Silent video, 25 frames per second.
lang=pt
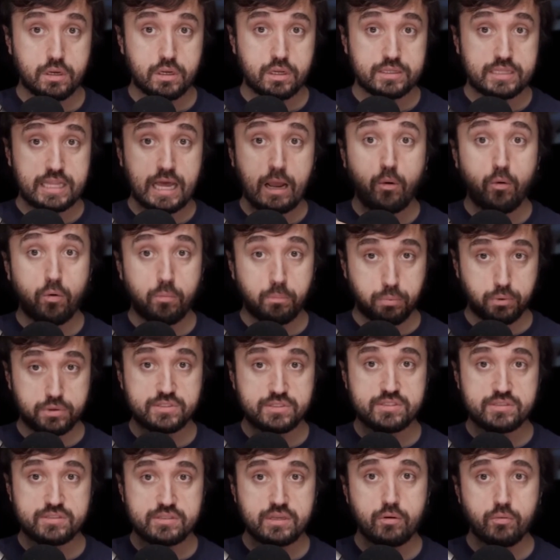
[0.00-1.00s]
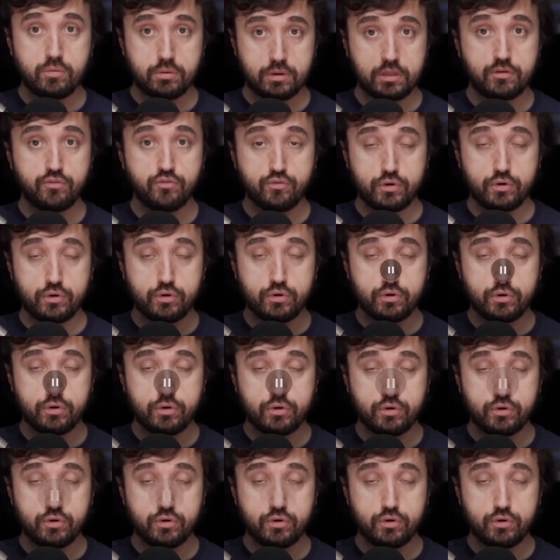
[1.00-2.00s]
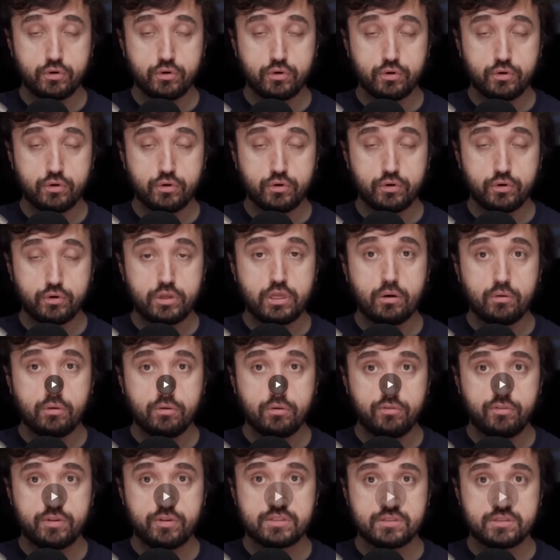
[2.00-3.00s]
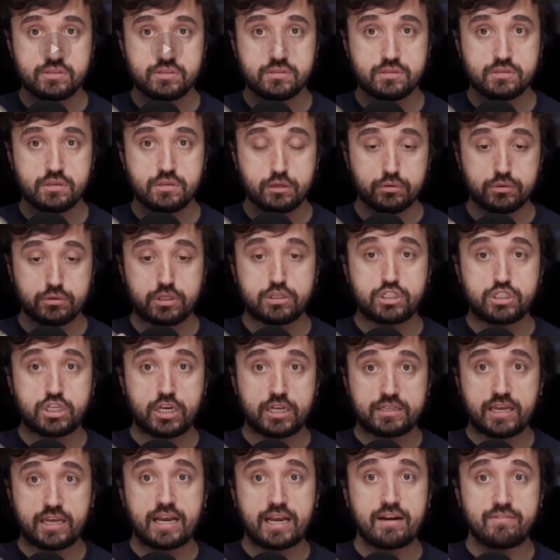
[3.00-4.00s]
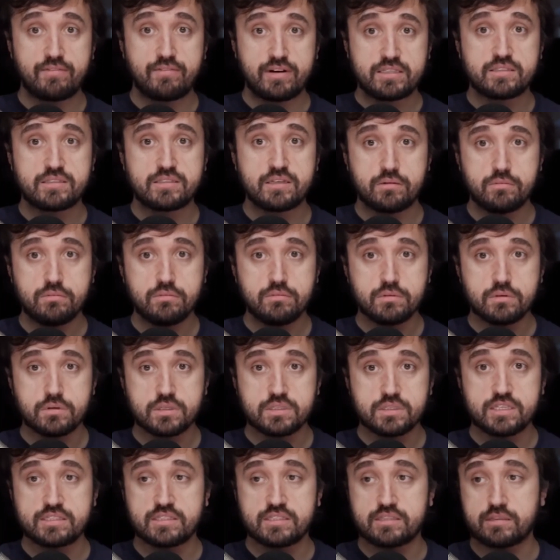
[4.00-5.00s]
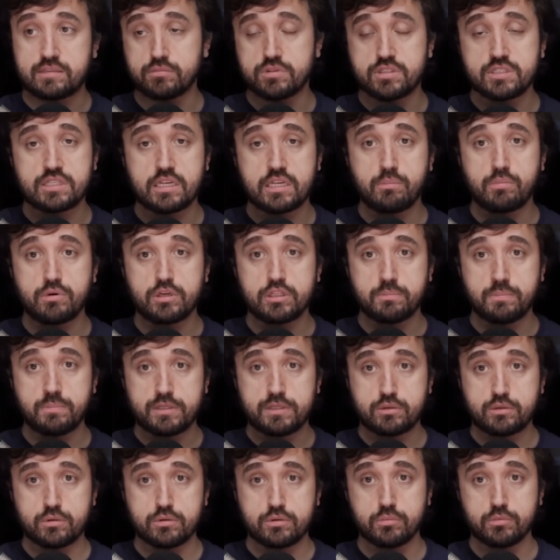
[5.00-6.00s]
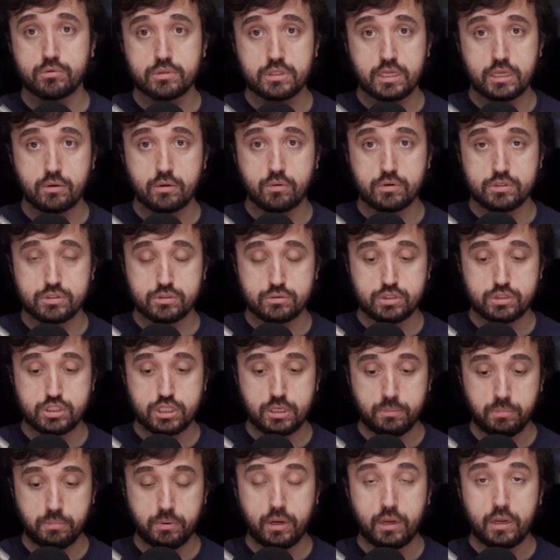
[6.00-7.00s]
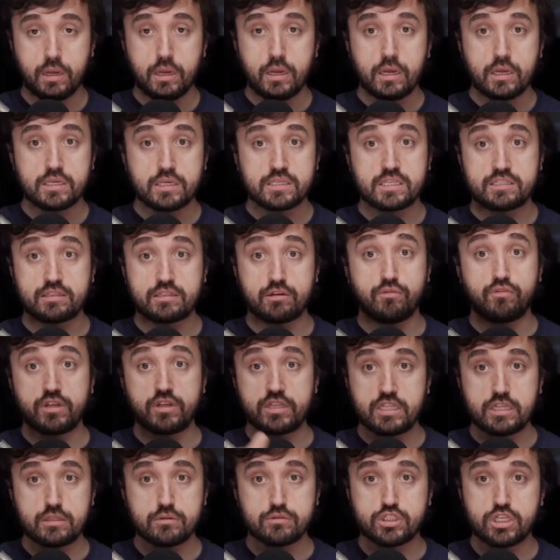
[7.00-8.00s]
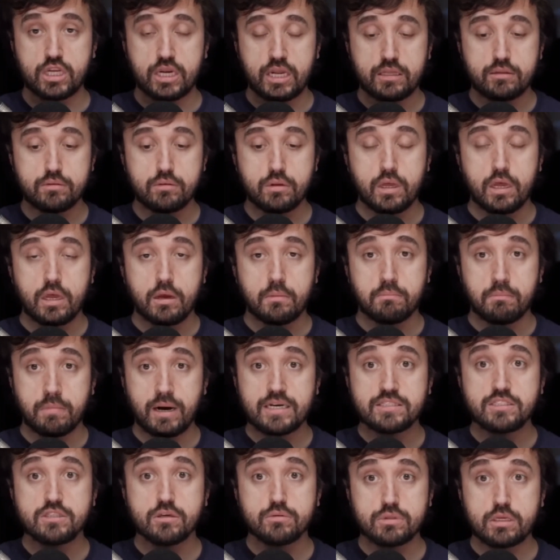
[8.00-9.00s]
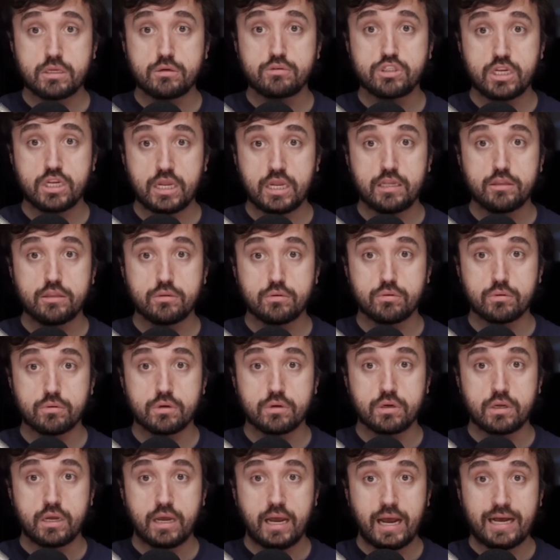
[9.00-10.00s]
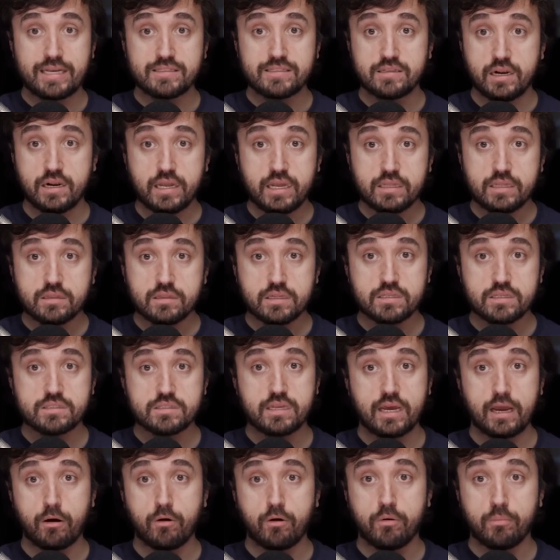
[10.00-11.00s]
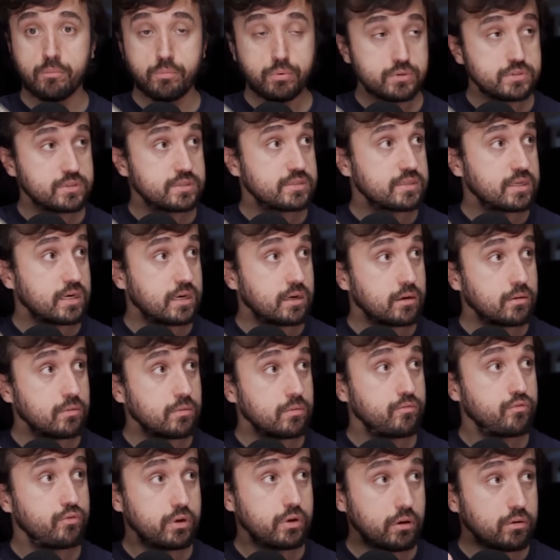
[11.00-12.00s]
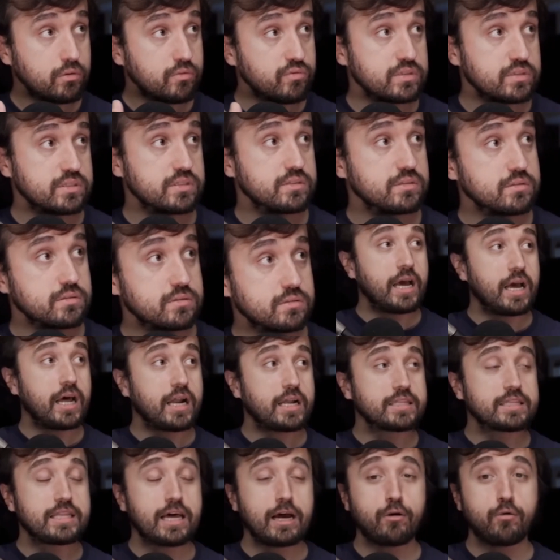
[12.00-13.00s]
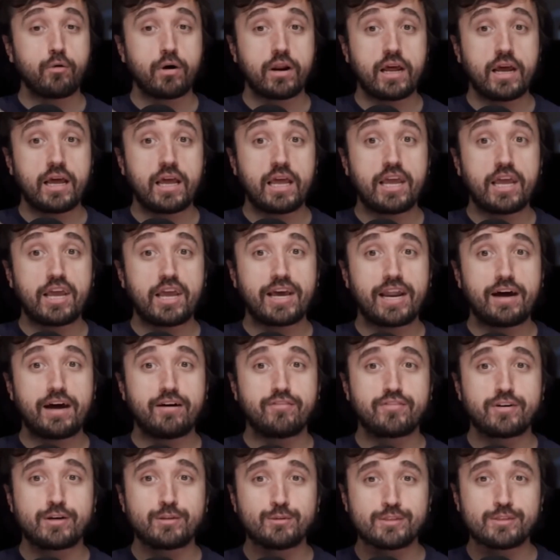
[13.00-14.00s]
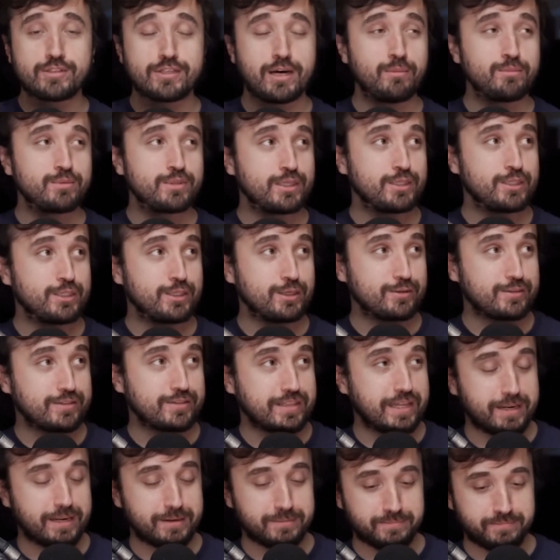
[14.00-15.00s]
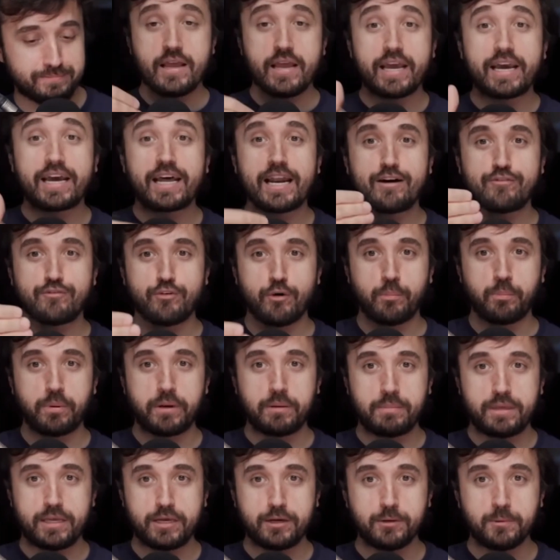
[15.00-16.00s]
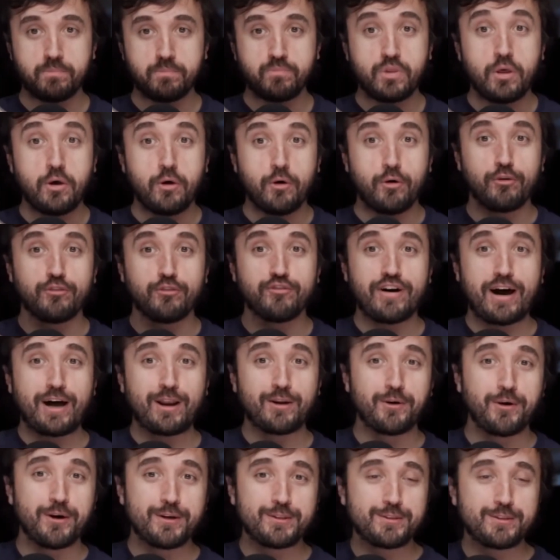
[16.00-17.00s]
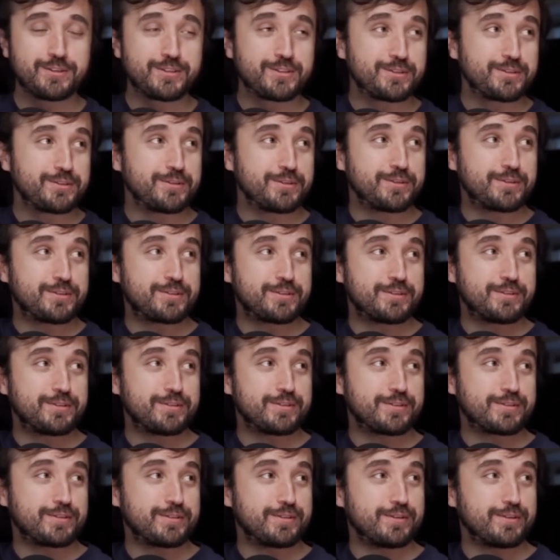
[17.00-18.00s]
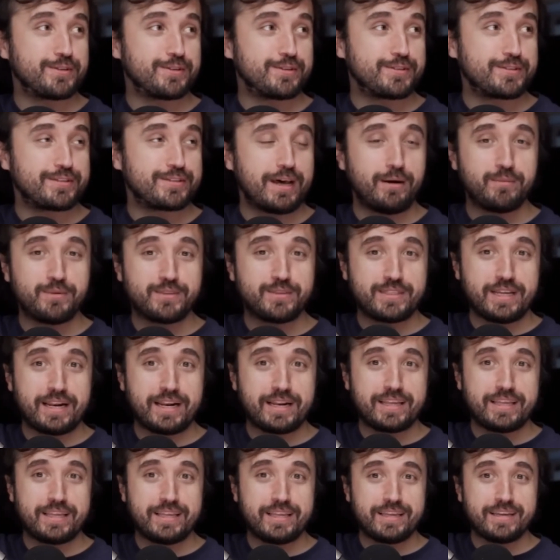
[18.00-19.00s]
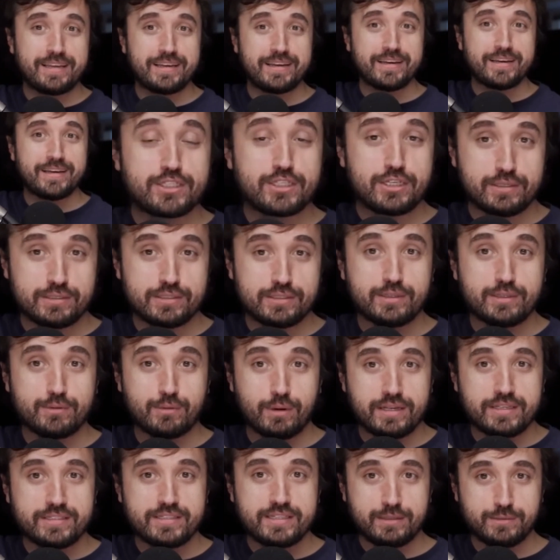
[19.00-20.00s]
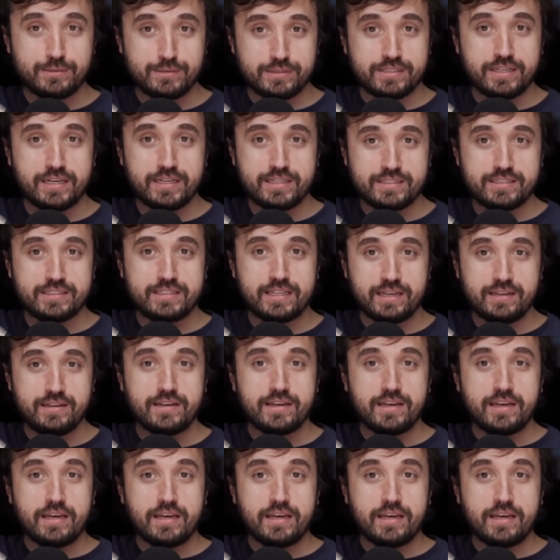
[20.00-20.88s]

da composição, que foi. Da autoria, né? Que eu que fiz. Eu não tenho direito à gravação, que vocês estão distribuindo para todo mundo aí, coisa do tipo, que vocês estão vendendo direito, mas eu tenho direito às letras, à composição. Fui eu que fiz ela tá agora regravando os álbuns antigos dela. Regravou o primeiro. O valor dos, dos, dos, dos álbuns dela que tinham sido lançados antes, né?